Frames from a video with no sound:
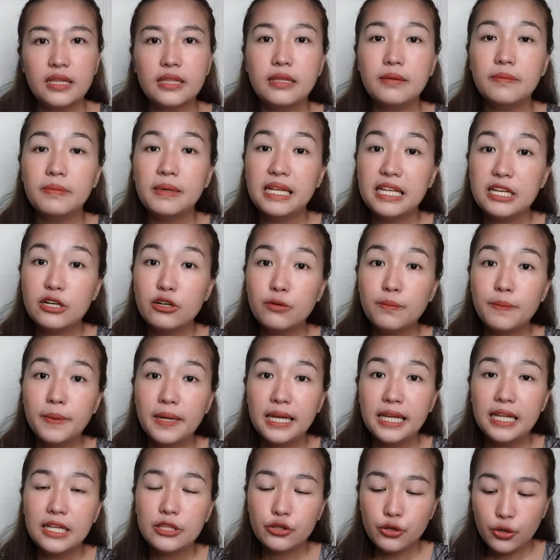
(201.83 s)
Nabili ko
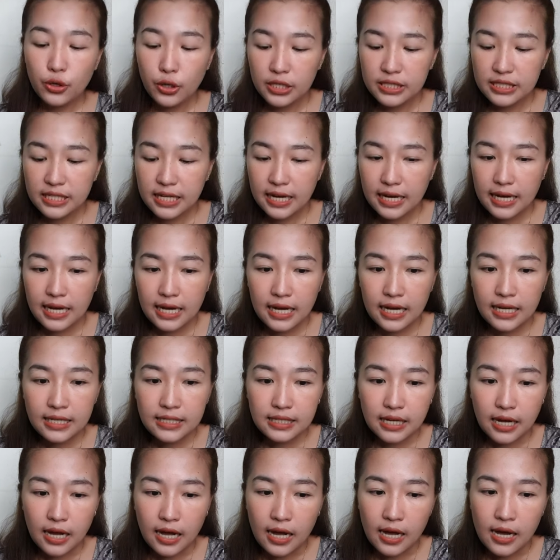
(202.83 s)
pala to ng
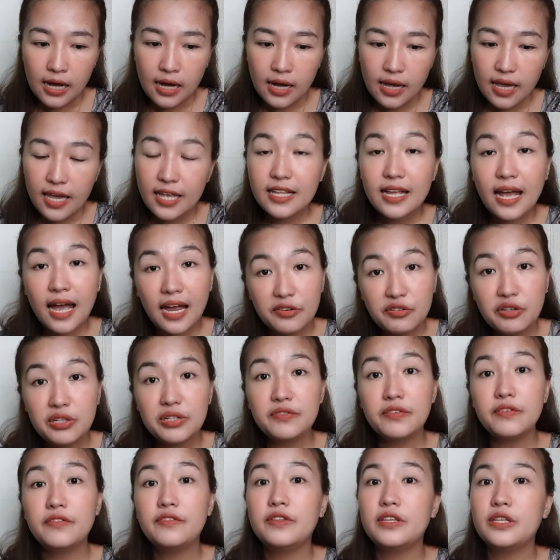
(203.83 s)
uh, ah,
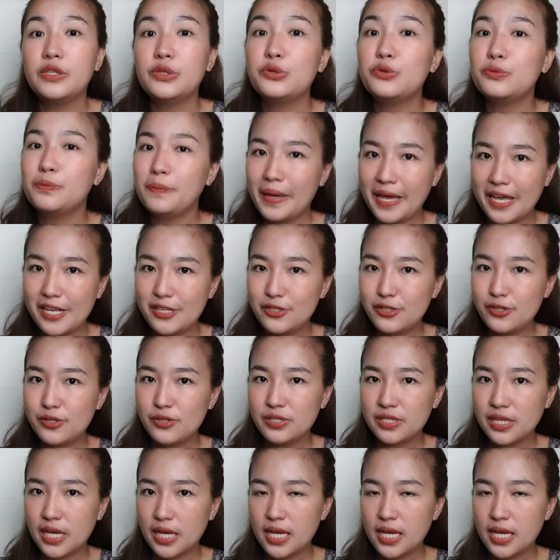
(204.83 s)
852 pesos.